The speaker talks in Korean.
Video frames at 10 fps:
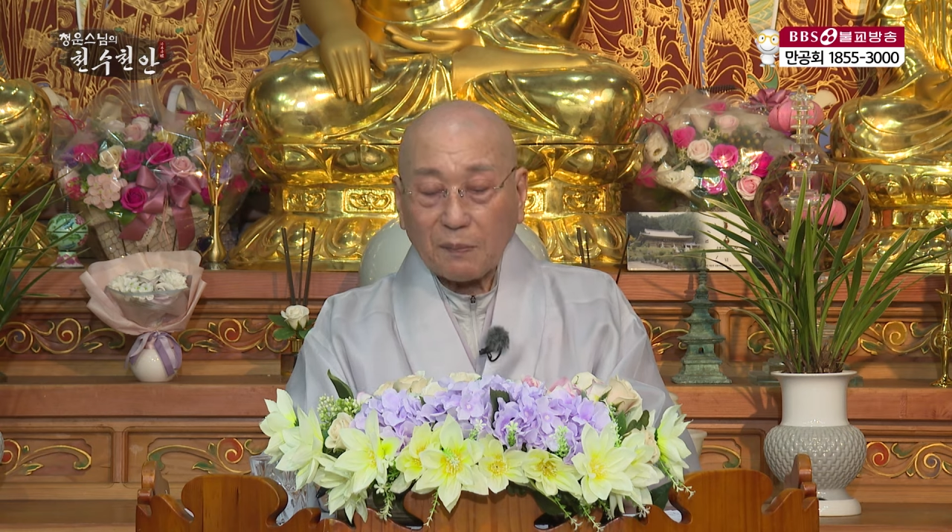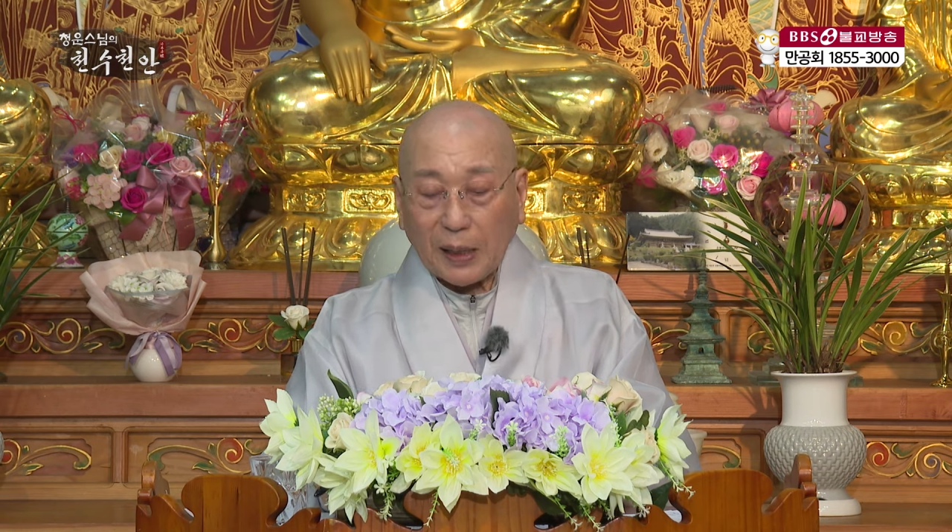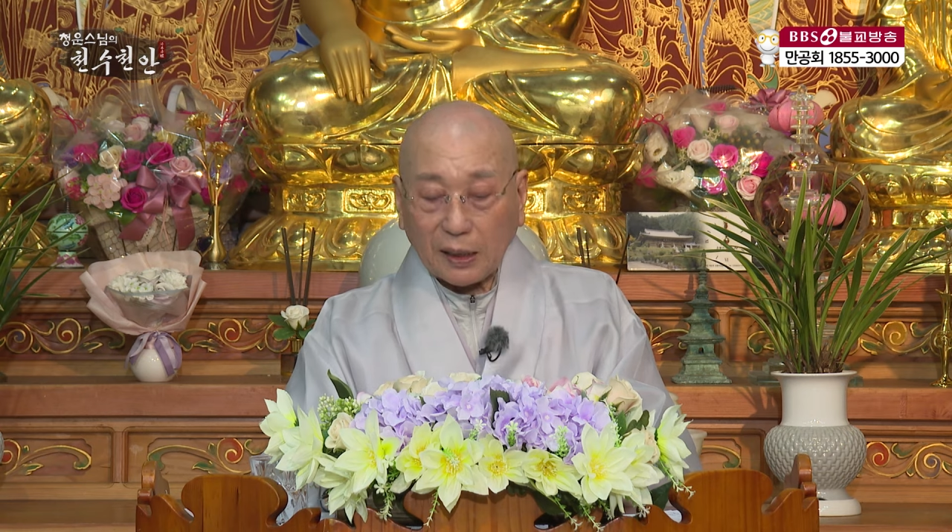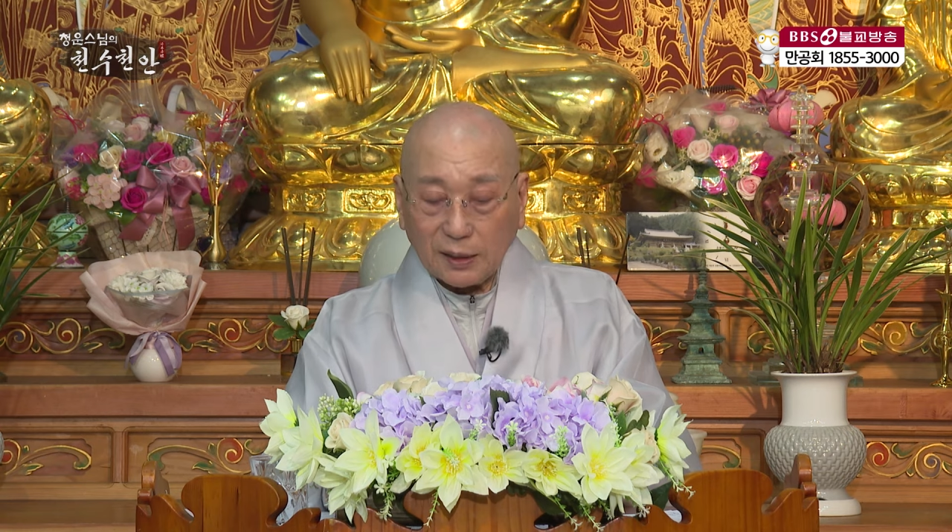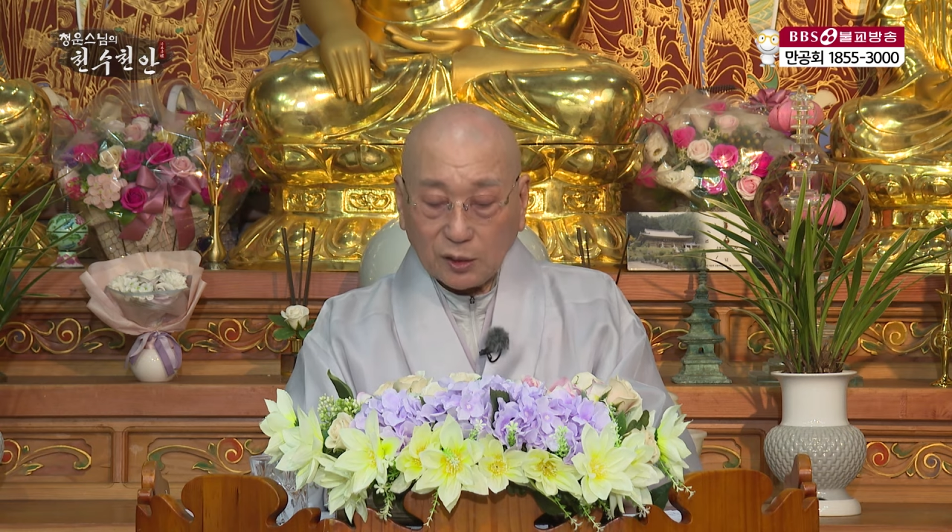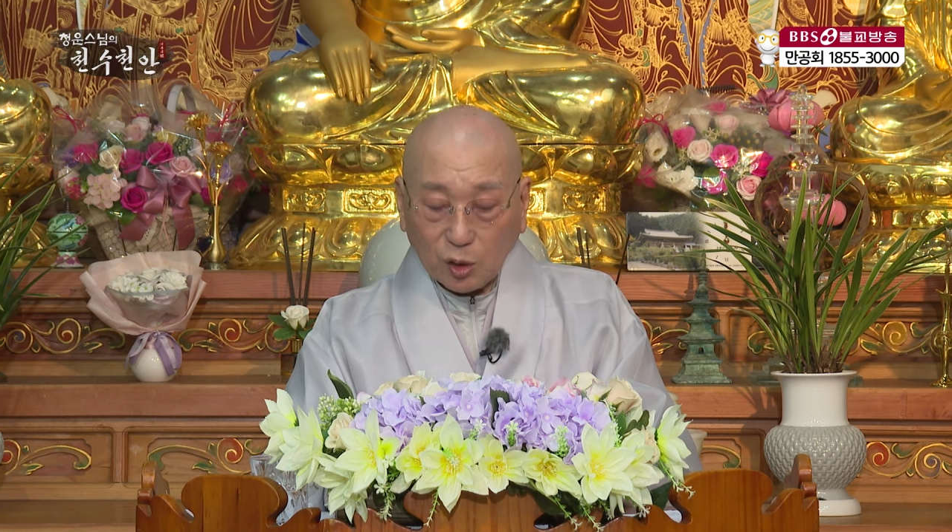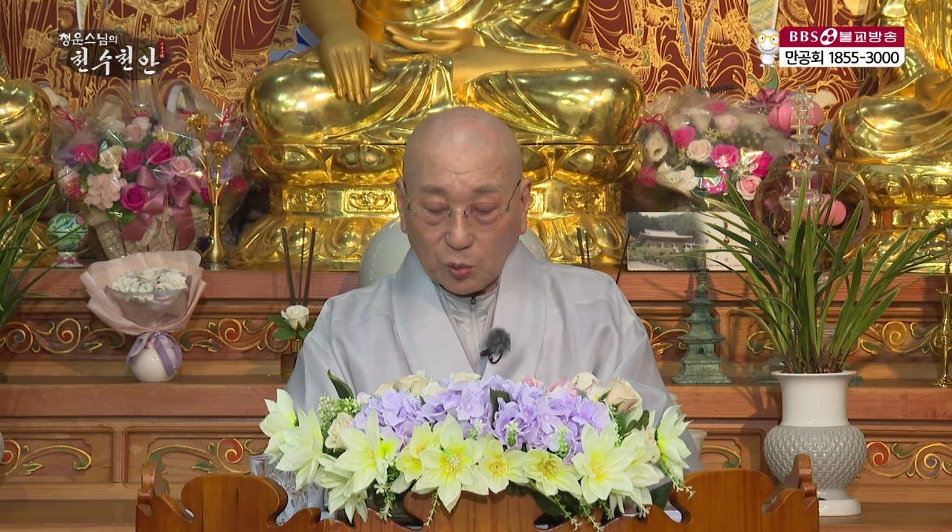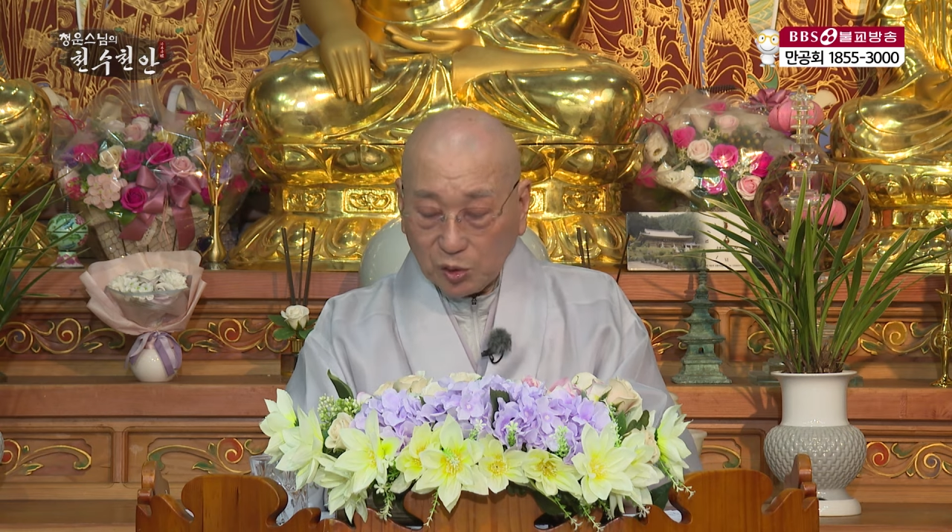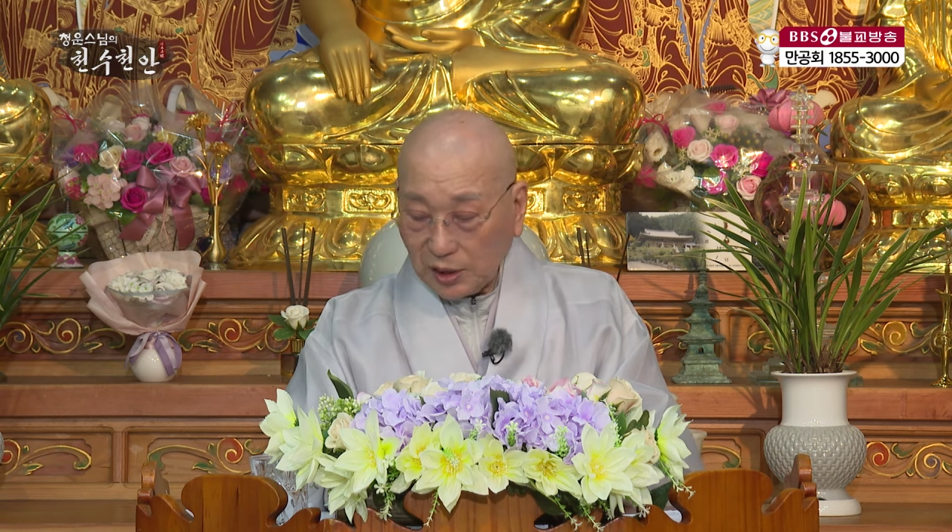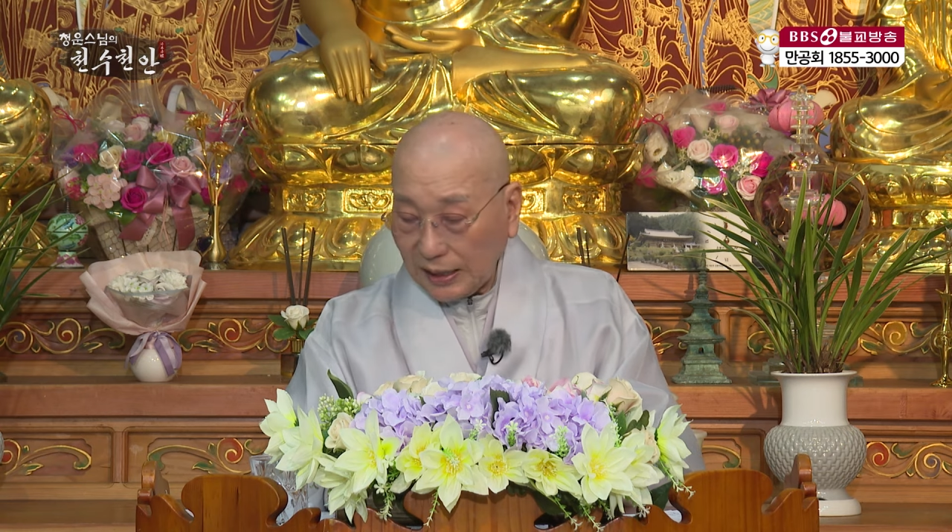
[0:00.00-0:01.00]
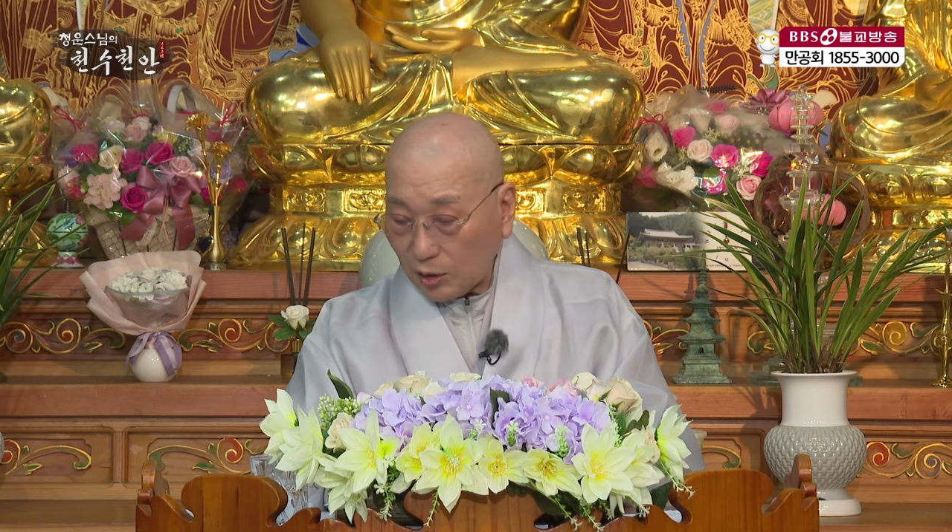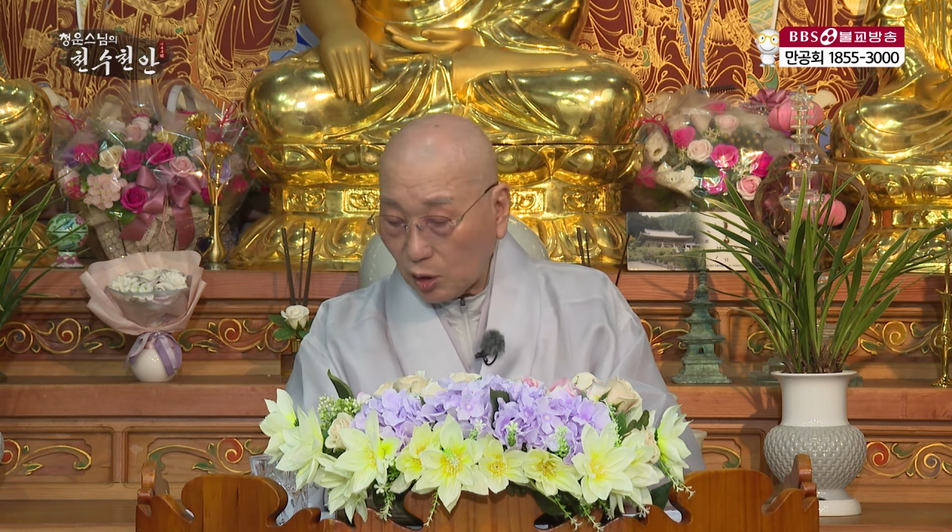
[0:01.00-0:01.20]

바른 여물이라